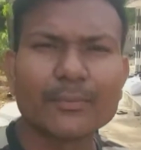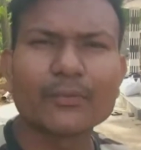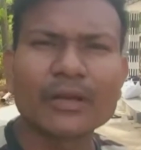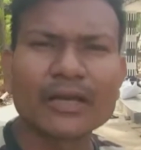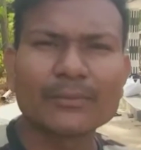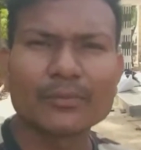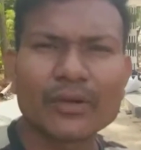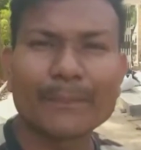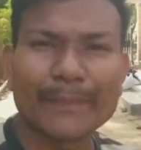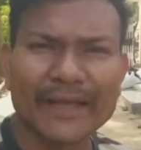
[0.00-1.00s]
पूरा का
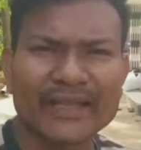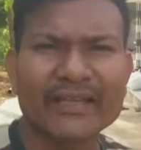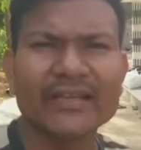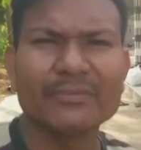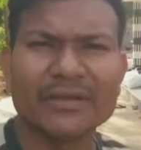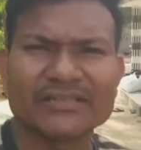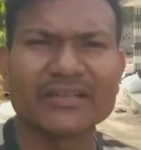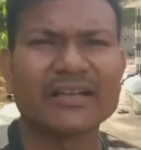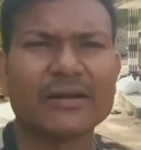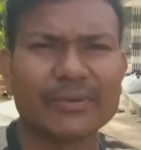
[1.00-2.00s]
पूरा पैर ही रिप्लेस
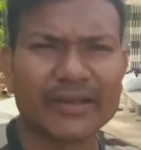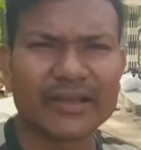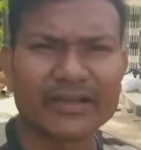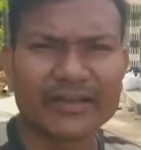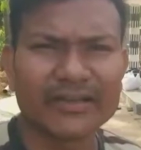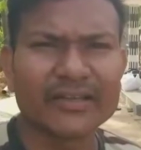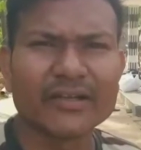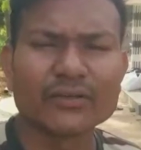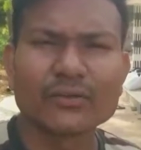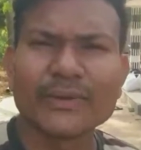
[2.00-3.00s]
करना पड़ेगा ठीक है
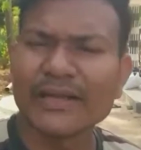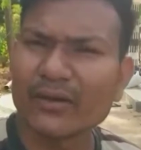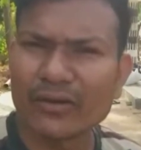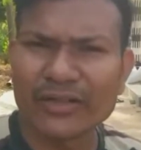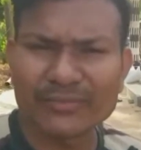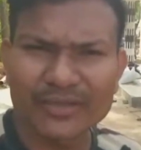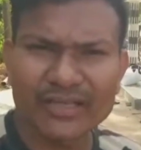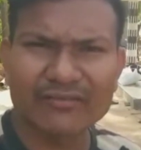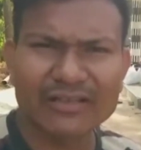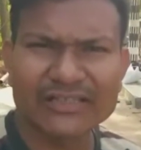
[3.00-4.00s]
तो मैंने ऑर्डर भी
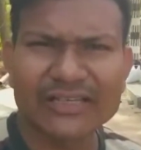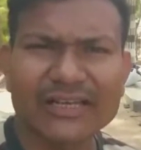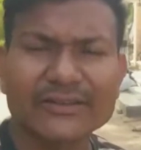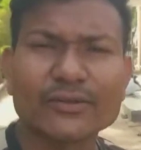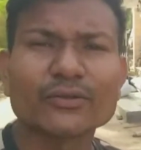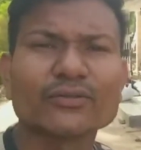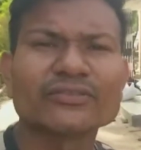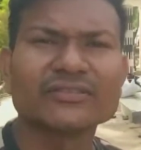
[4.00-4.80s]
करवा दिया है तो